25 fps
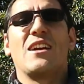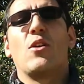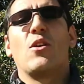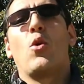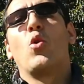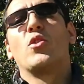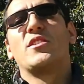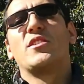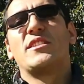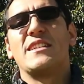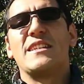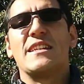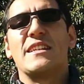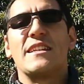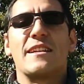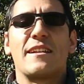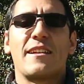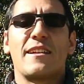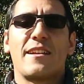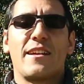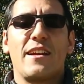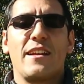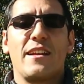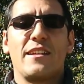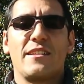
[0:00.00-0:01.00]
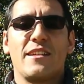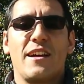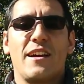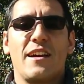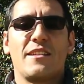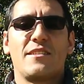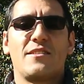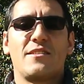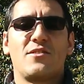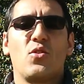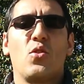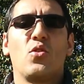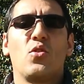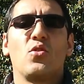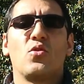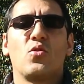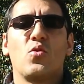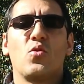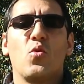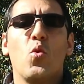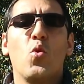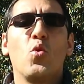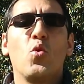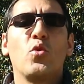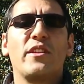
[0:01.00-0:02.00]
o si en realidad son
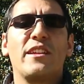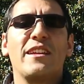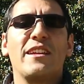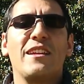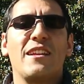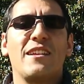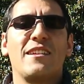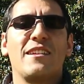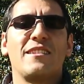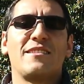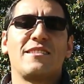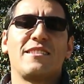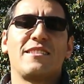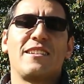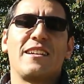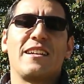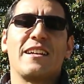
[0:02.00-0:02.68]
útiles